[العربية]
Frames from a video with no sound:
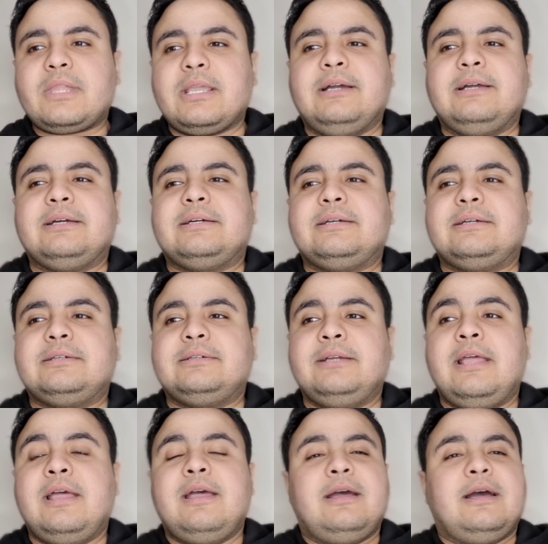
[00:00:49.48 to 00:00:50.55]
آه
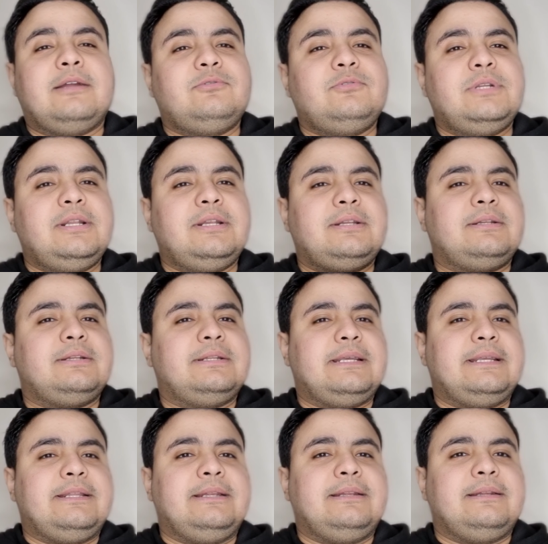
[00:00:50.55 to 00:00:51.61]
هنقول
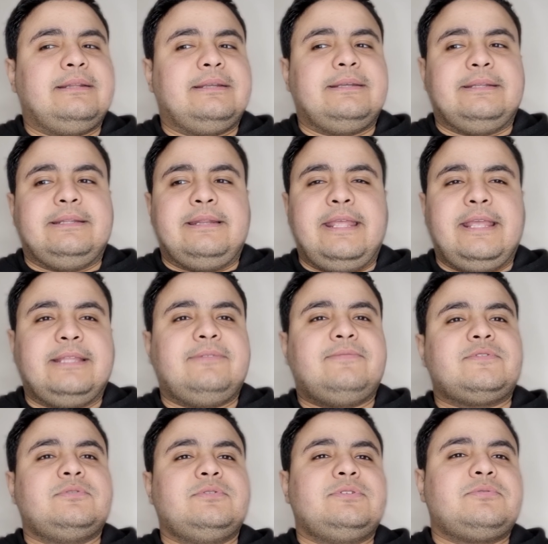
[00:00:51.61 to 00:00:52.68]
النيجاتيف
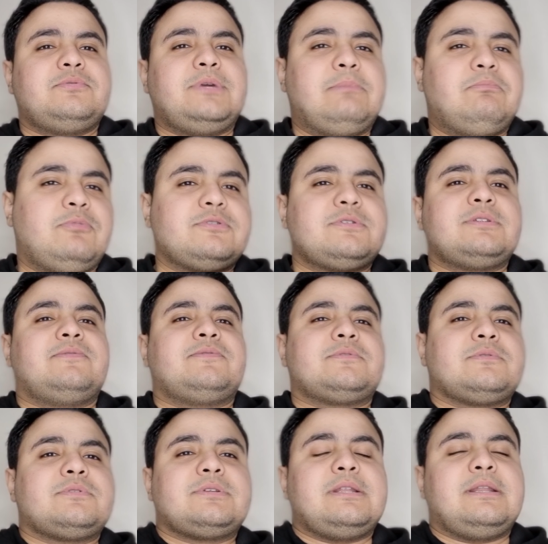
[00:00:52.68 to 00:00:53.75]
سوتس والبوزيتيف
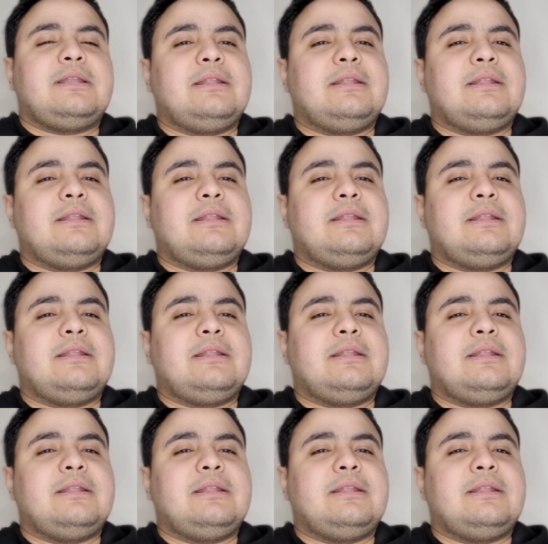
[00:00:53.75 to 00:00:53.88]
سوتس